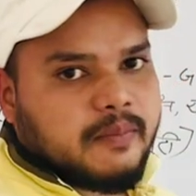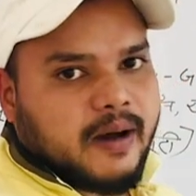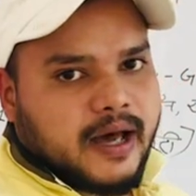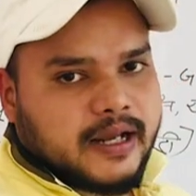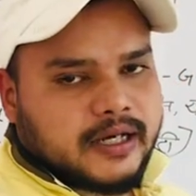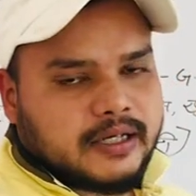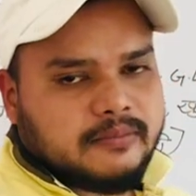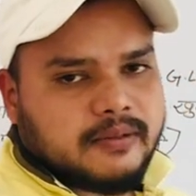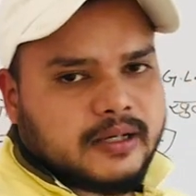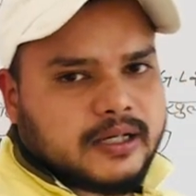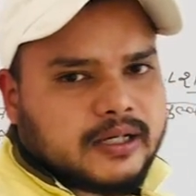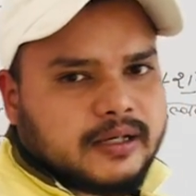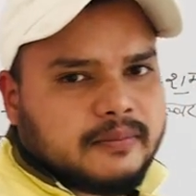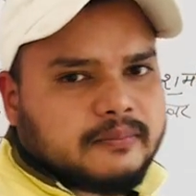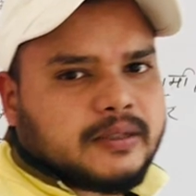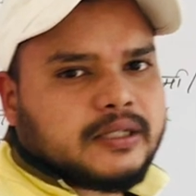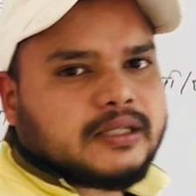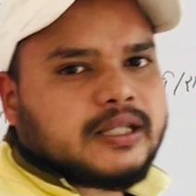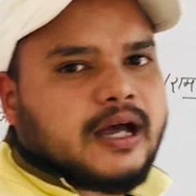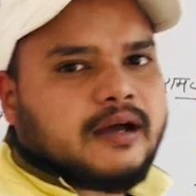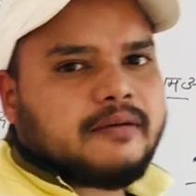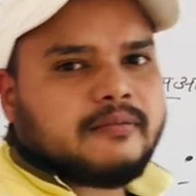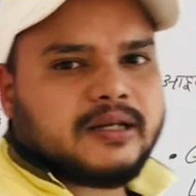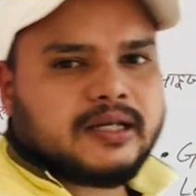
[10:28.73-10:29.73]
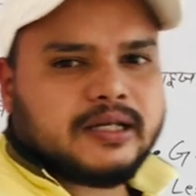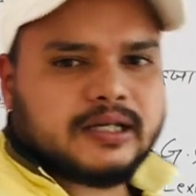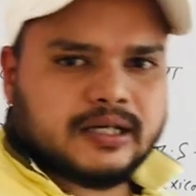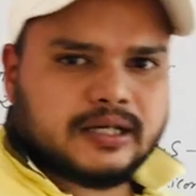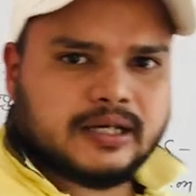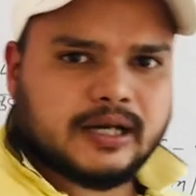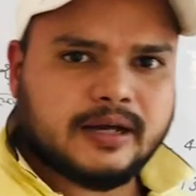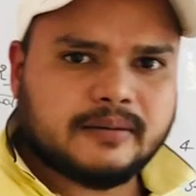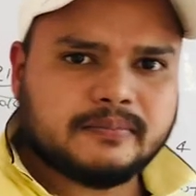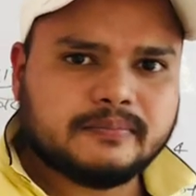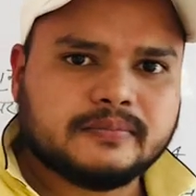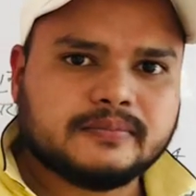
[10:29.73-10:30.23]
भारी भरकम किताब है
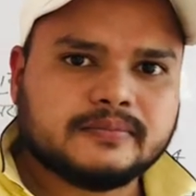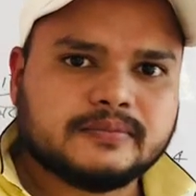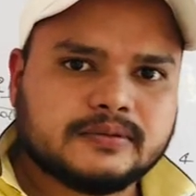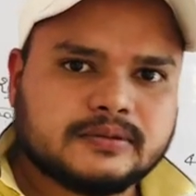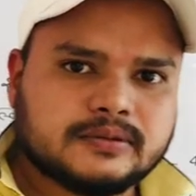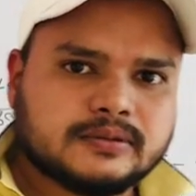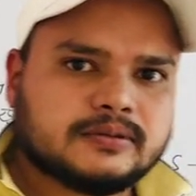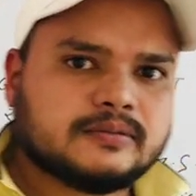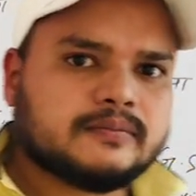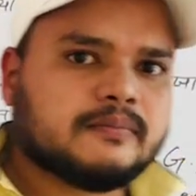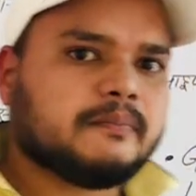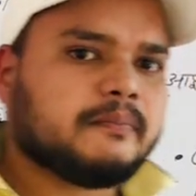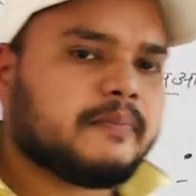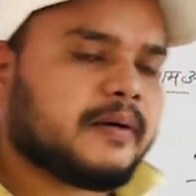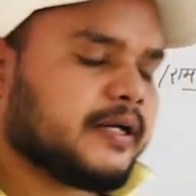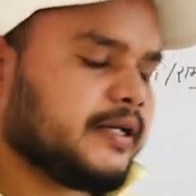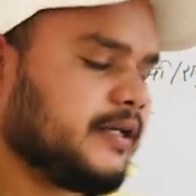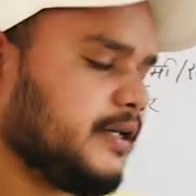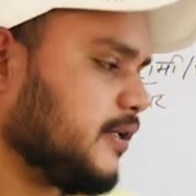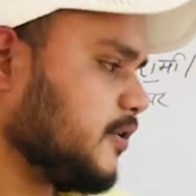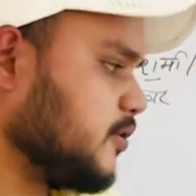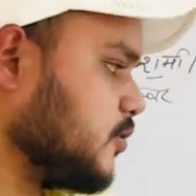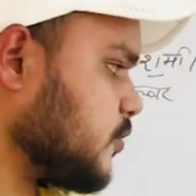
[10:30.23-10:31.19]
लेकिन आप पढ़िए